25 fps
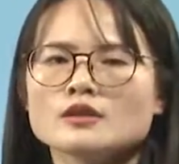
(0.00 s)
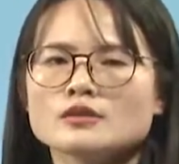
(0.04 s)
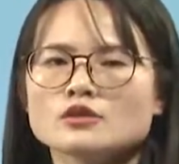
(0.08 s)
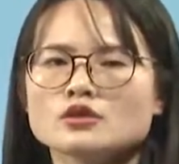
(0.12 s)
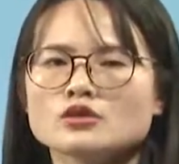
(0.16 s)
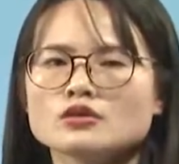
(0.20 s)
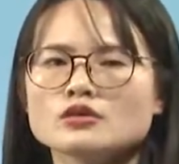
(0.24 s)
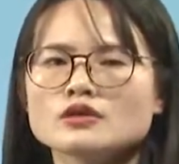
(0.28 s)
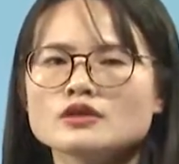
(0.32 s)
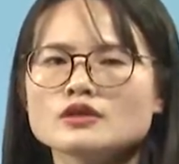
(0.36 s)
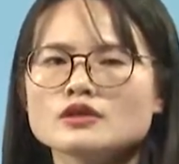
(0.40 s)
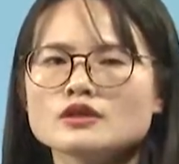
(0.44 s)

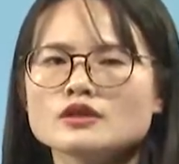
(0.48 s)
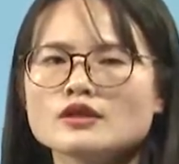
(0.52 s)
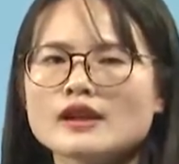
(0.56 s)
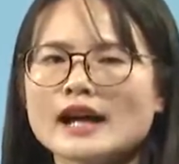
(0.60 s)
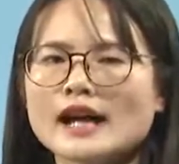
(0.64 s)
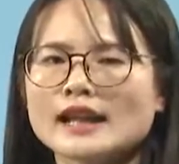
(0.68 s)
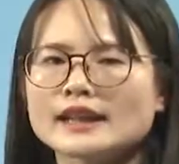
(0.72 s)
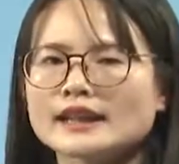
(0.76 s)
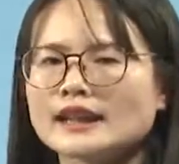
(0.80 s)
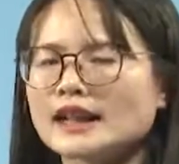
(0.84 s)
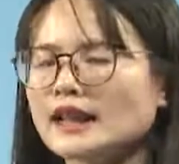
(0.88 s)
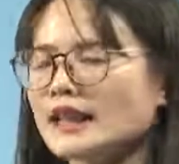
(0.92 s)
除此之
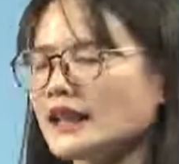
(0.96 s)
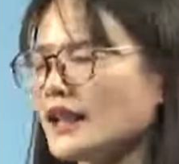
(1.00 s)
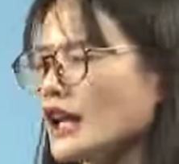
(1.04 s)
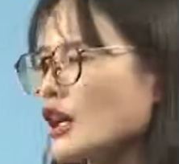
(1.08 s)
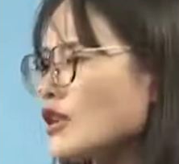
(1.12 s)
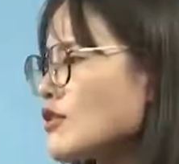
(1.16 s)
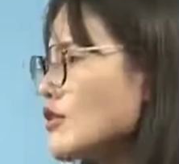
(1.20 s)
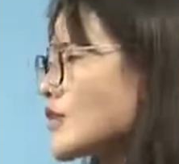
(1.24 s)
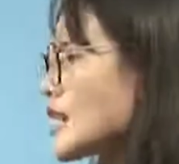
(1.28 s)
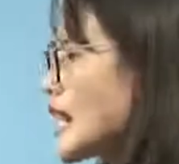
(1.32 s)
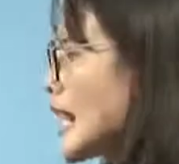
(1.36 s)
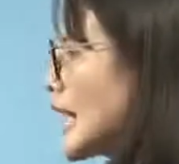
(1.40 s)
外呢，
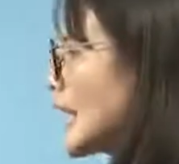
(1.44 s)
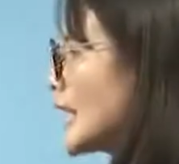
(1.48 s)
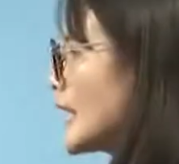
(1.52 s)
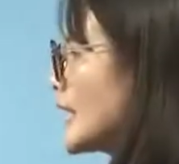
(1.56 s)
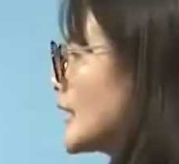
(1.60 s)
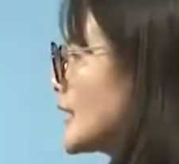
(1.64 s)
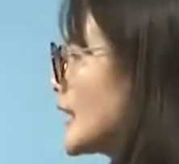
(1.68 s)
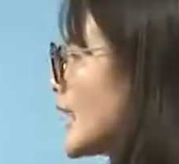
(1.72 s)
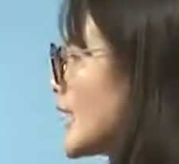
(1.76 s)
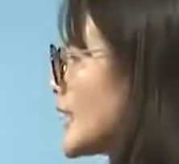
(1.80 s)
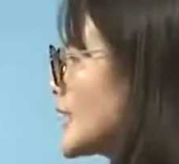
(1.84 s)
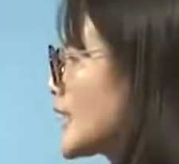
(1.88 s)
老师还给
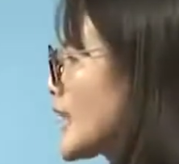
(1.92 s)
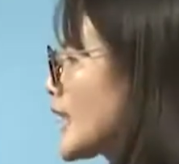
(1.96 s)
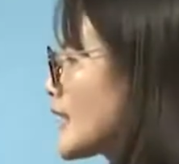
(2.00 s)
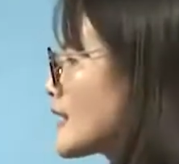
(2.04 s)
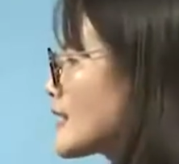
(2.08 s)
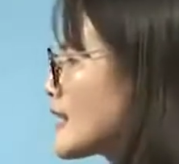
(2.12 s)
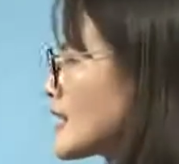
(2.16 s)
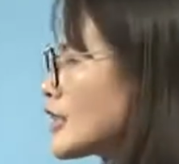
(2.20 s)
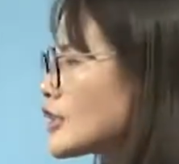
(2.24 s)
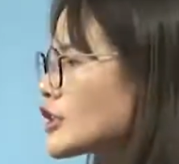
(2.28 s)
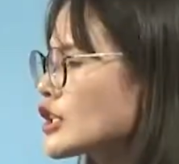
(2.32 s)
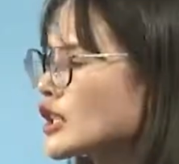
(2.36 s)
大家
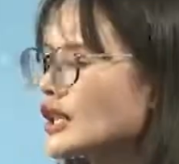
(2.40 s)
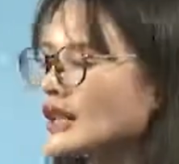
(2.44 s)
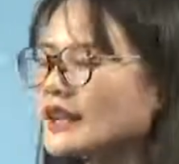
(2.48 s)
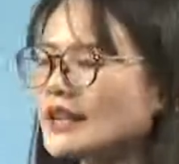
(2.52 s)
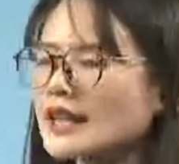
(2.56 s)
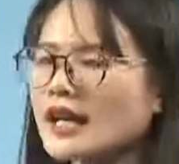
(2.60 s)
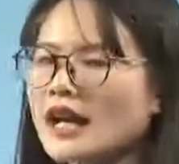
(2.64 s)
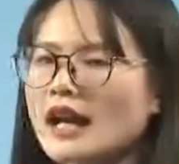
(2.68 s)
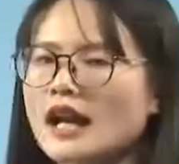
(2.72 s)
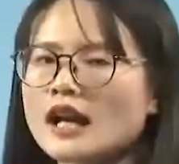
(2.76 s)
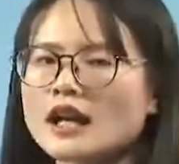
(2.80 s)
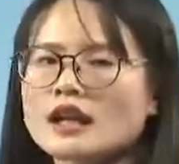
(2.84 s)
在这
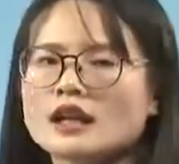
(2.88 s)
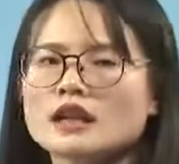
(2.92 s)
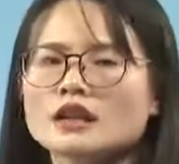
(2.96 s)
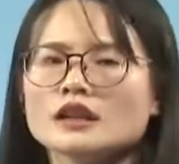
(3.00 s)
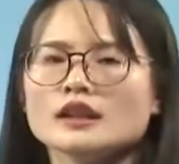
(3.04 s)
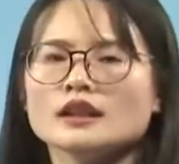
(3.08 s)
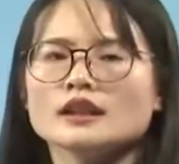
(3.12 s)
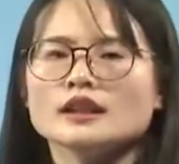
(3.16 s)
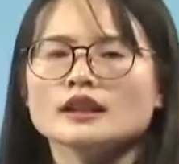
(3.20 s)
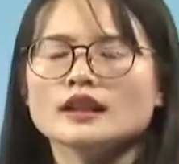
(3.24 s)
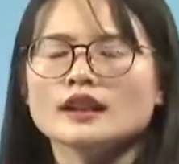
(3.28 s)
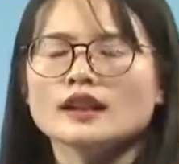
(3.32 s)
里啊
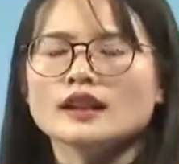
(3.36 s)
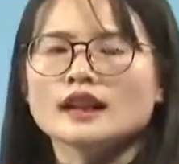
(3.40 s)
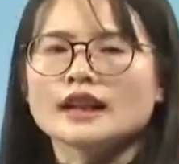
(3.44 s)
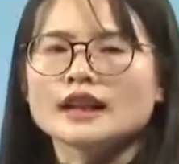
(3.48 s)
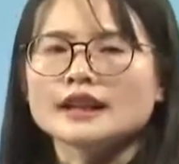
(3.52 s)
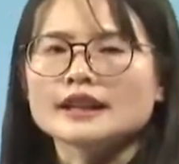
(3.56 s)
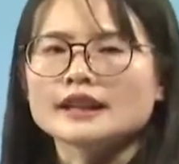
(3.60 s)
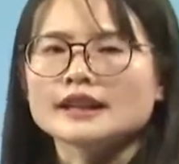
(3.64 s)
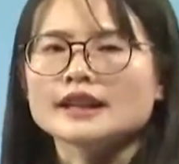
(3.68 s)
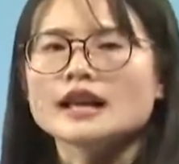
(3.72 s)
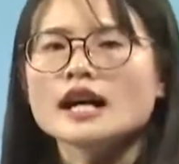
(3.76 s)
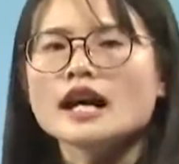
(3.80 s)
列
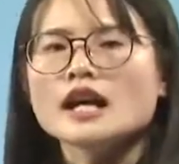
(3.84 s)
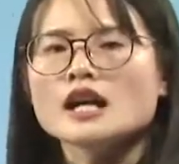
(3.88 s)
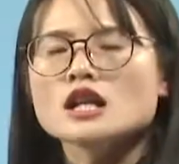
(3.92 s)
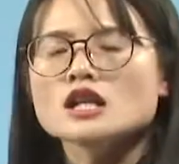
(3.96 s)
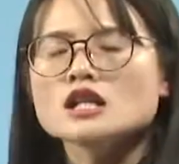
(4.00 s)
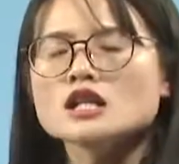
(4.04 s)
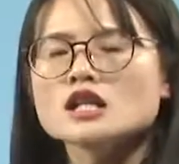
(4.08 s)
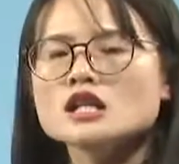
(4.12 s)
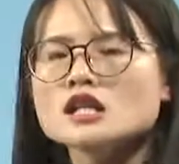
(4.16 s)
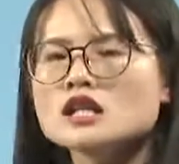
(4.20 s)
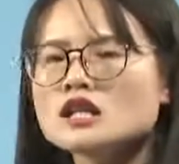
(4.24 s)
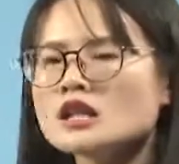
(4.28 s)
了一个
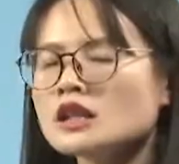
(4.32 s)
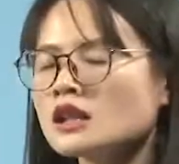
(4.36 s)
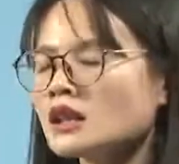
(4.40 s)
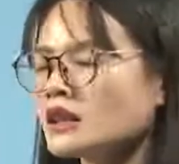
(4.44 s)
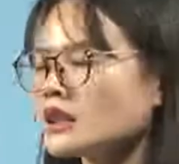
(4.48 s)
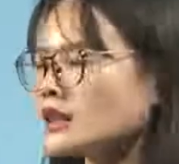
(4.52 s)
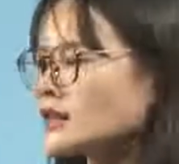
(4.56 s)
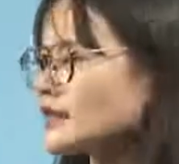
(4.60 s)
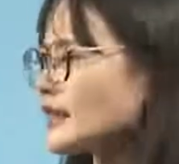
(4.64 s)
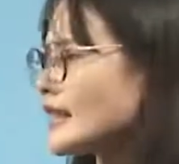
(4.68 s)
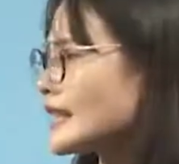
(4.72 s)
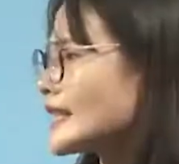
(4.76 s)
诗，
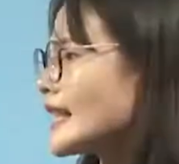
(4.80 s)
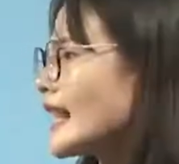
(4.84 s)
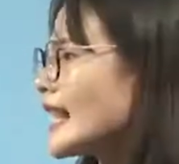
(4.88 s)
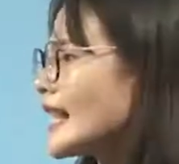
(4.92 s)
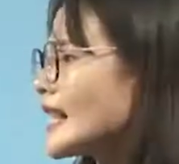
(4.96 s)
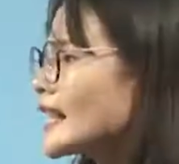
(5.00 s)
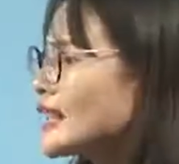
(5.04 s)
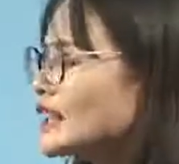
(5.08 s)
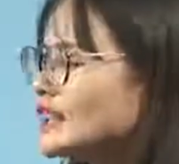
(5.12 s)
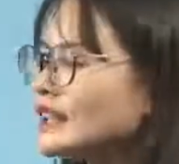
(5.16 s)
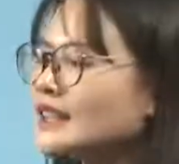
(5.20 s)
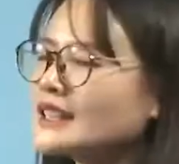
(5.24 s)
大家
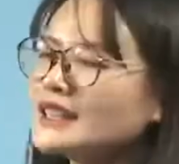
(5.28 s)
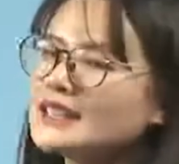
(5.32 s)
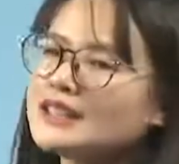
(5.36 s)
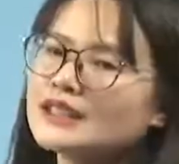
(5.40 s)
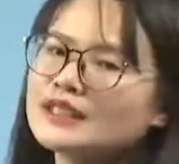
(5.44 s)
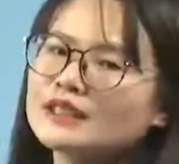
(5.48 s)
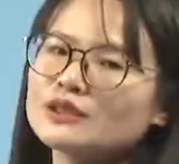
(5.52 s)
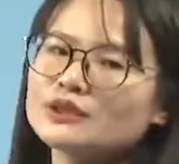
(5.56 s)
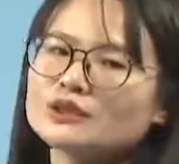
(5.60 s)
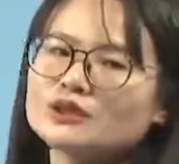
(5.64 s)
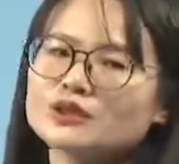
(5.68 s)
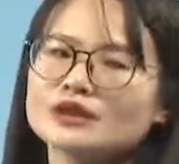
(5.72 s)
可
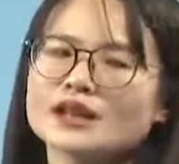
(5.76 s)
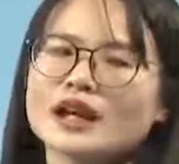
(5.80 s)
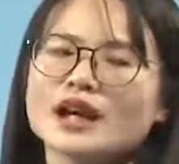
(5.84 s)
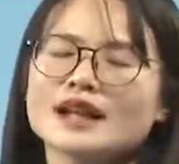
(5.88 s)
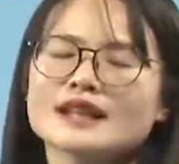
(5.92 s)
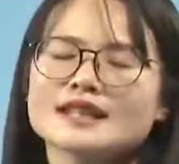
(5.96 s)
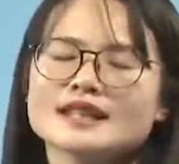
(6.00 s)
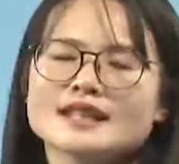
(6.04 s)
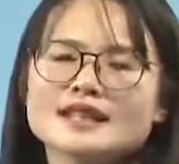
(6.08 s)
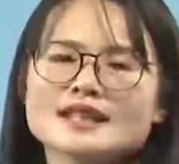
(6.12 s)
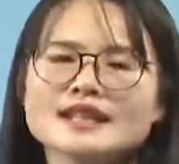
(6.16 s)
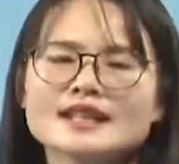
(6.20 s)
以去
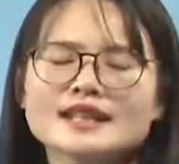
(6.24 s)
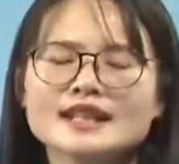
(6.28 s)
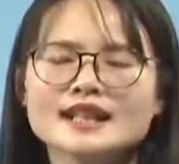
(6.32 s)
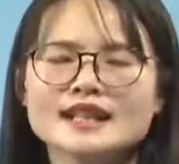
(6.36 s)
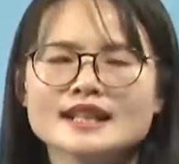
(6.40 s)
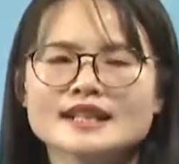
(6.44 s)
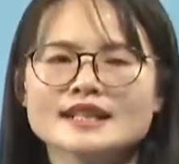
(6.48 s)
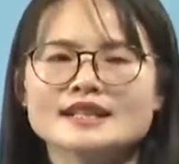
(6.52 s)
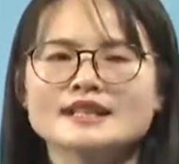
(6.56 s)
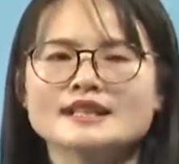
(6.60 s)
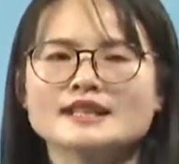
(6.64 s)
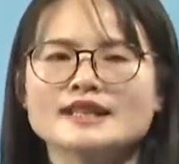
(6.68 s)
积
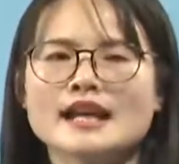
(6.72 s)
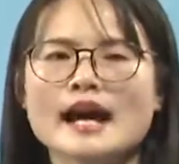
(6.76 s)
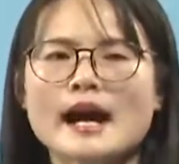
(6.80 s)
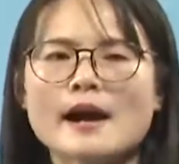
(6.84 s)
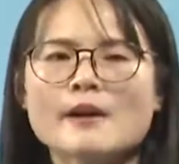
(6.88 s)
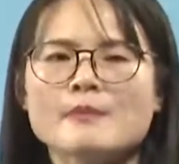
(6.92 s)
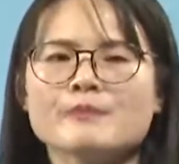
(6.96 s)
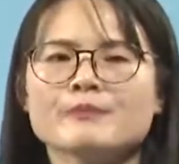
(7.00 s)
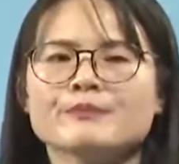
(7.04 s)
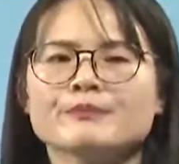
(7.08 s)
累一下。